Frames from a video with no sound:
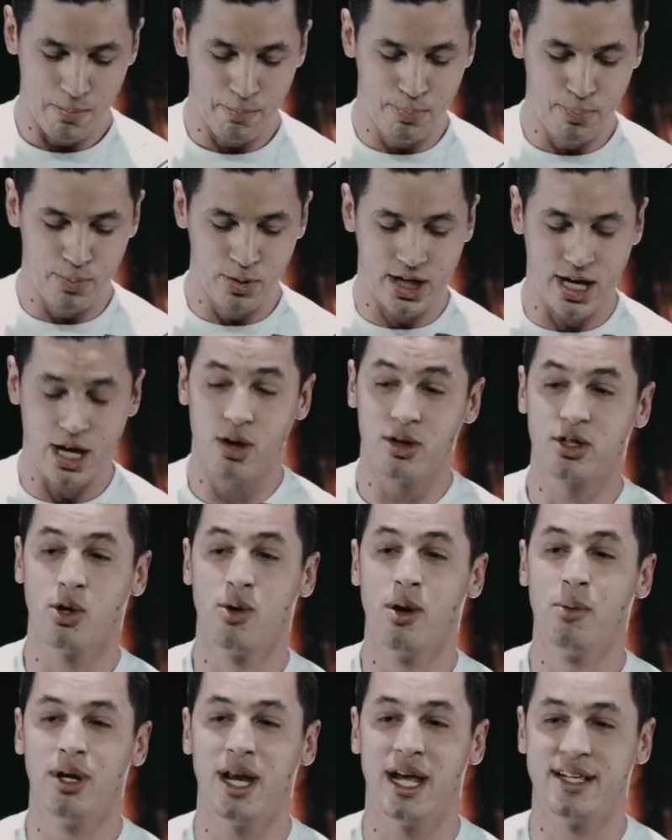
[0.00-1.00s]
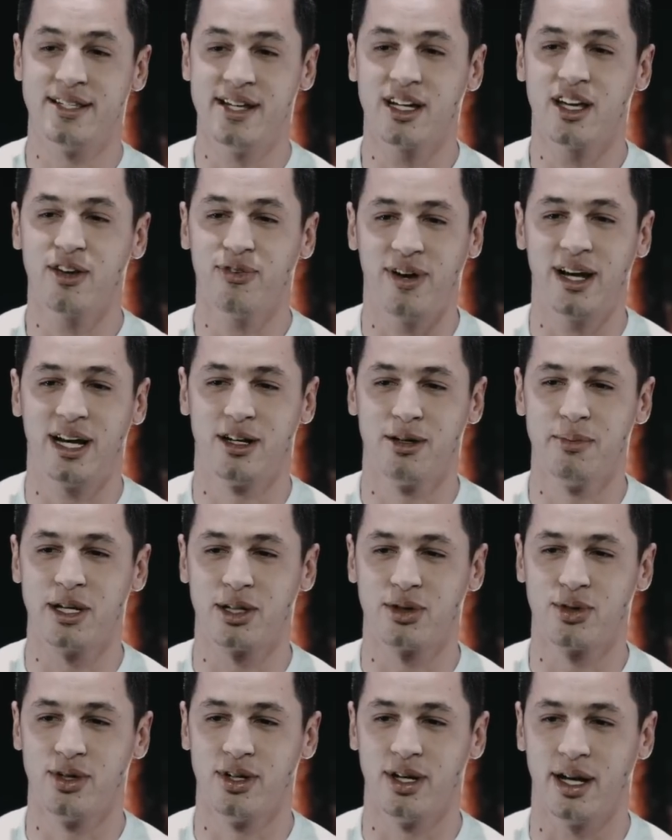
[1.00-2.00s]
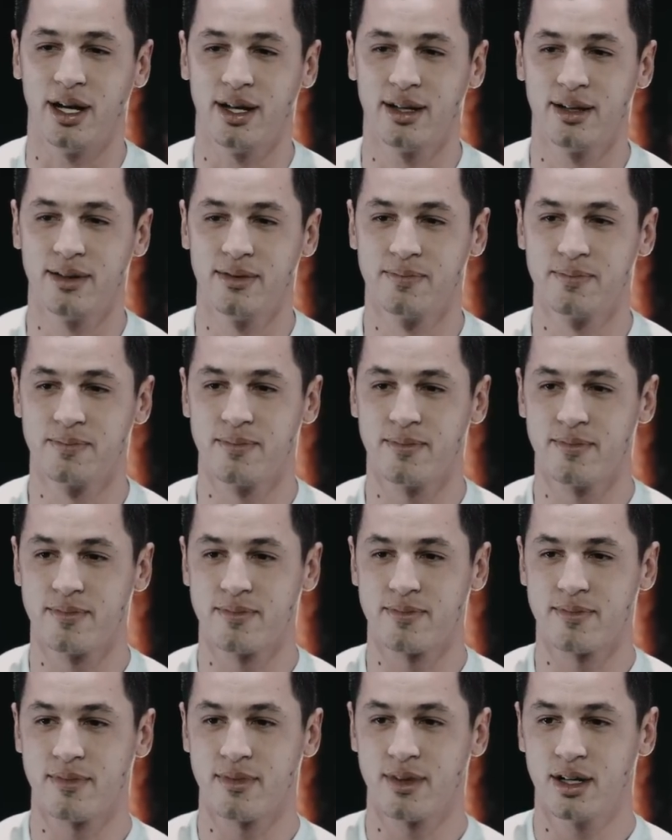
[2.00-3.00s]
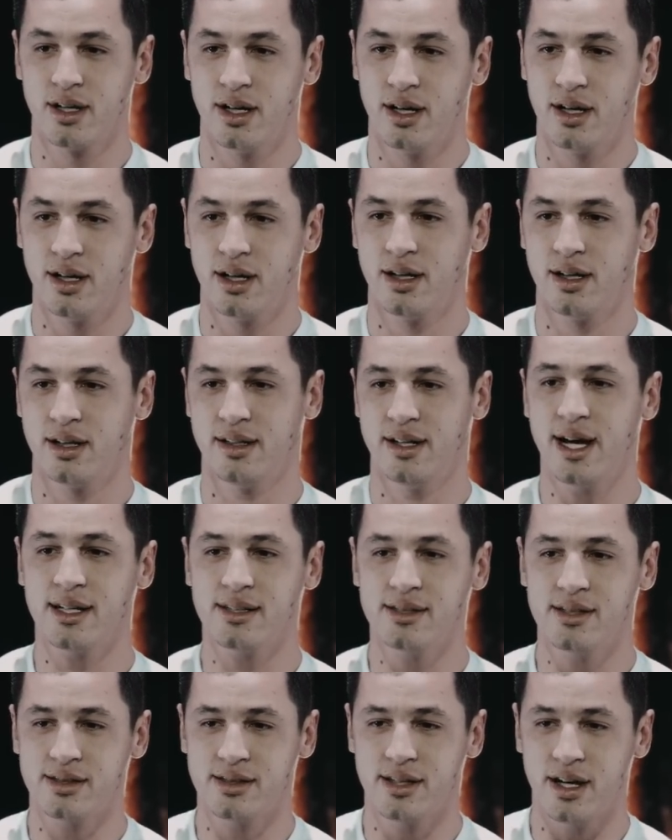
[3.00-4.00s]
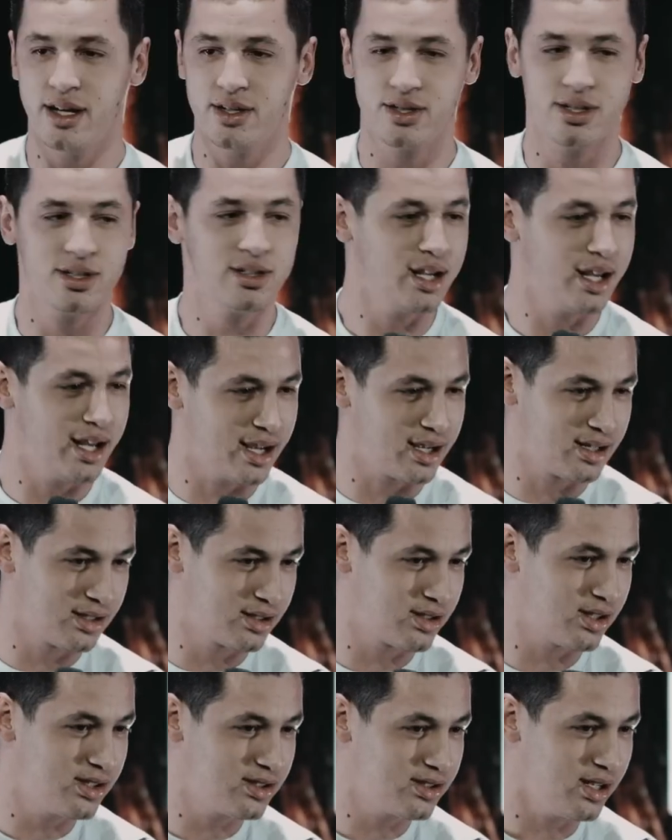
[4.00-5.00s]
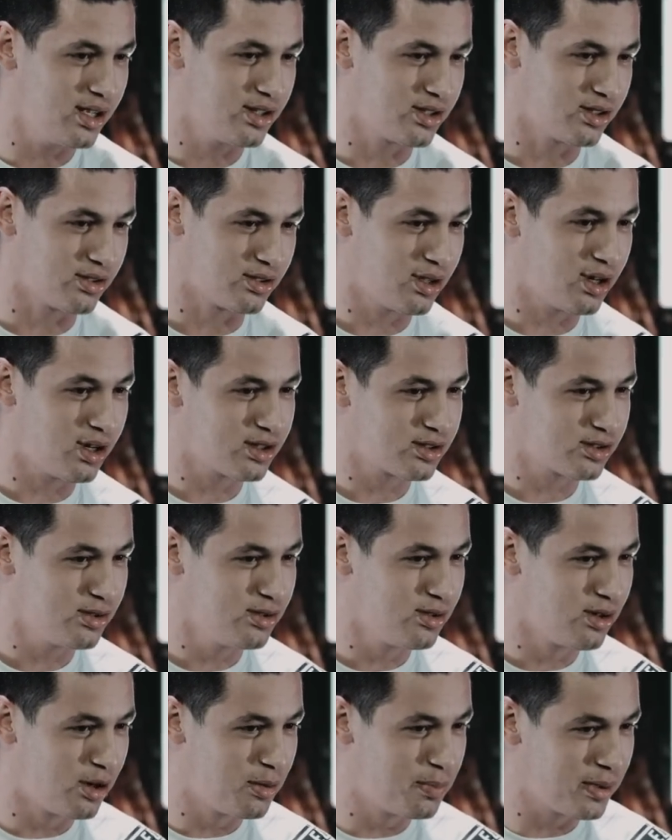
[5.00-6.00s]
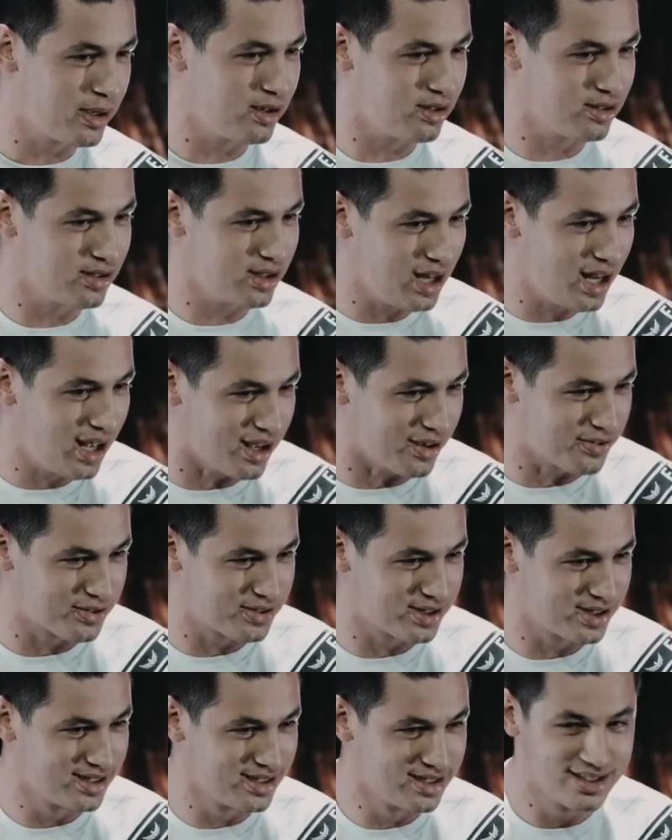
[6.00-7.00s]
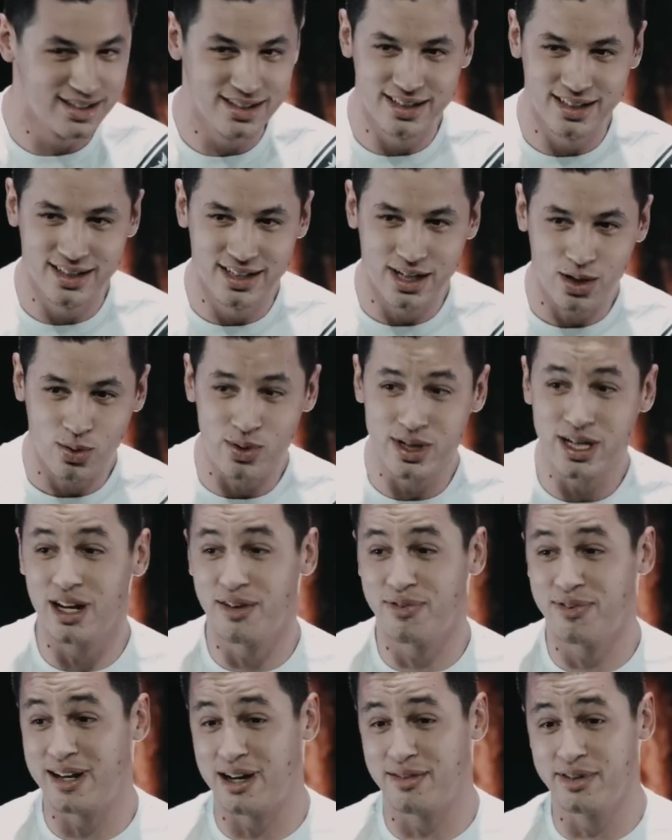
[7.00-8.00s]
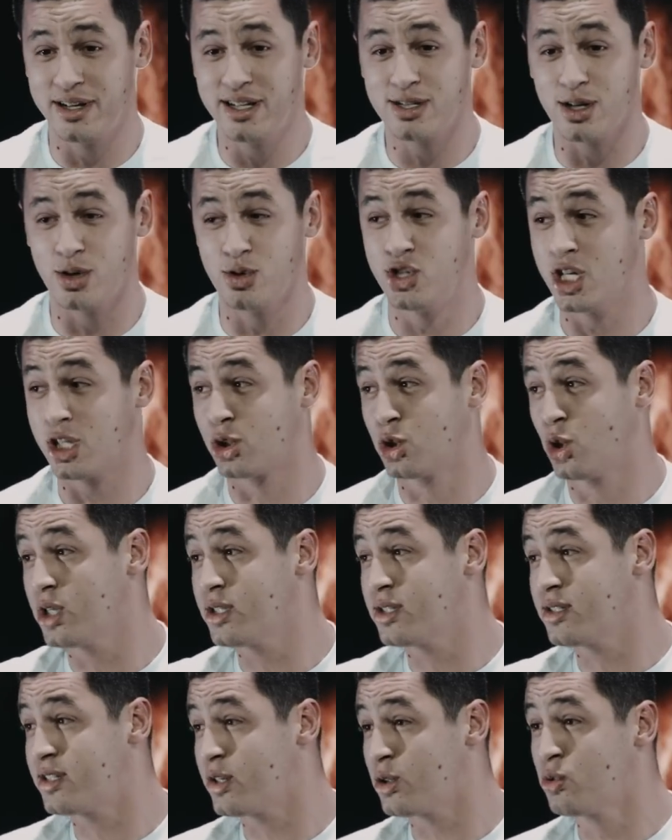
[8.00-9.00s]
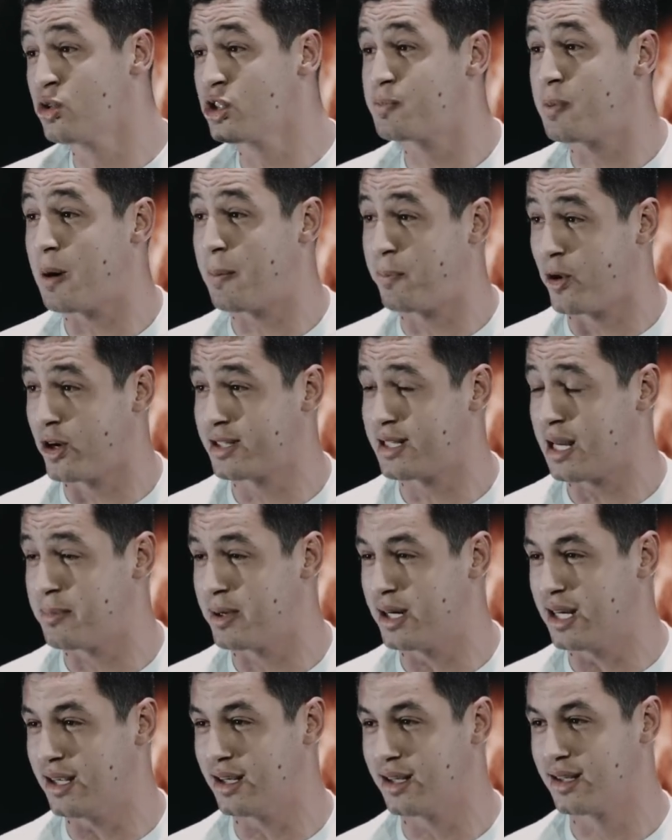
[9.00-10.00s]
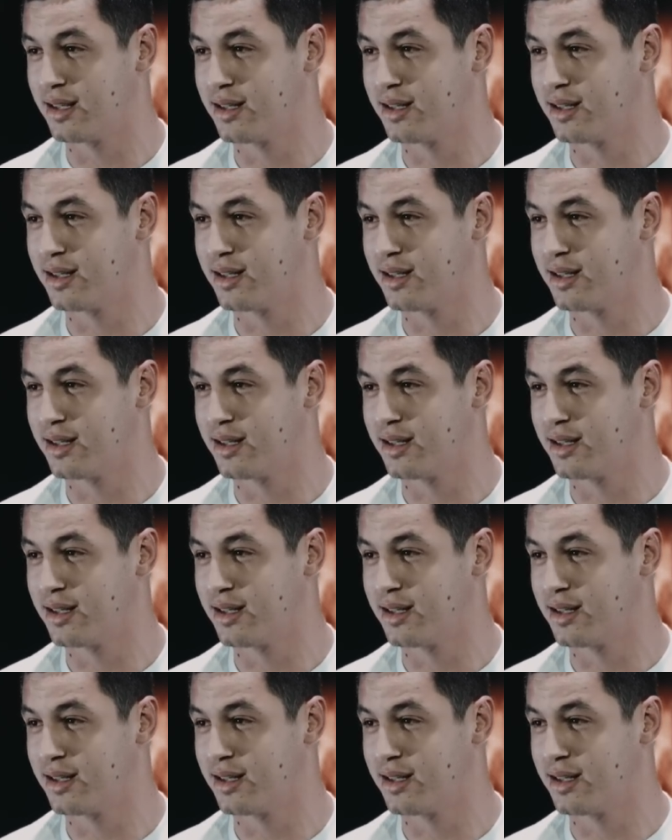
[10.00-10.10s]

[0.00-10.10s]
Porque tem uma mulherzinha que fala no metrô, né? Next station, Eglinton Station. Doors will open on the left. Quando ela falava isso, eu tinha 12 segundos para a porta abrir.